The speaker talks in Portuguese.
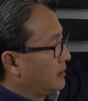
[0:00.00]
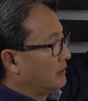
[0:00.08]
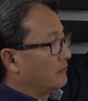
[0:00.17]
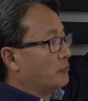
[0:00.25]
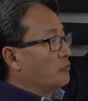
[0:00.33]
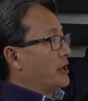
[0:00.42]
Então
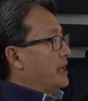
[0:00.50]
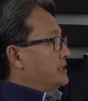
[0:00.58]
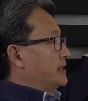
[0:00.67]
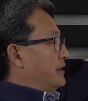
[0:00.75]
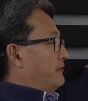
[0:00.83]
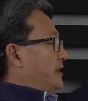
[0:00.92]
vamos
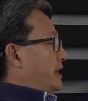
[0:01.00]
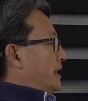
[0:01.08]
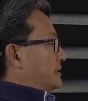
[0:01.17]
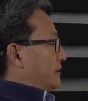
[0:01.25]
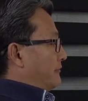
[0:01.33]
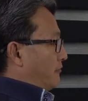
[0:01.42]
reescrever
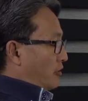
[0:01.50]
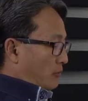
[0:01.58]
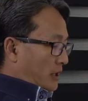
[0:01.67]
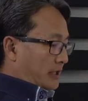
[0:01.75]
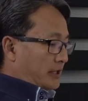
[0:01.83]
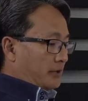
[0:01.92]
essa
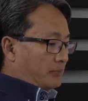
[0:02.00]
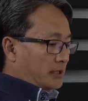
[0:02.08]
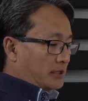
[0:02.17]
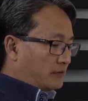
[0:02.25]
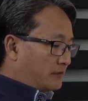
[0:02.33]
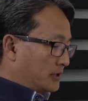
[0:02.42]
fórmula aqui para a
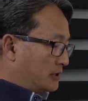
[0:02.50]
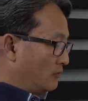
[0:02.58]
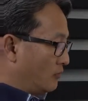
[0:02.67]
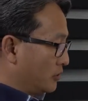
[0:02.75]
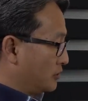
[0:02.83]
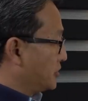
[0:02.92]
gente fazer
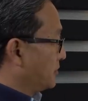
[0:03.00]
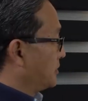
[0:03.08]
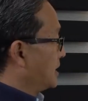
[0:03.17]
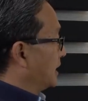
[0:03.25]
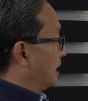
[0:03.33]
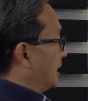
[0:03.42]
um outro tipo
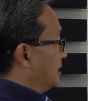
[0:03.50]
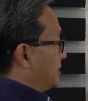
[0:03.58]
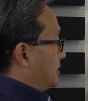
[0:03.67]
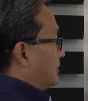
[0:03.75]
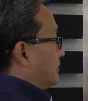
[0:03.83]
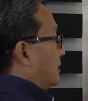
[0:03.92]
de análise.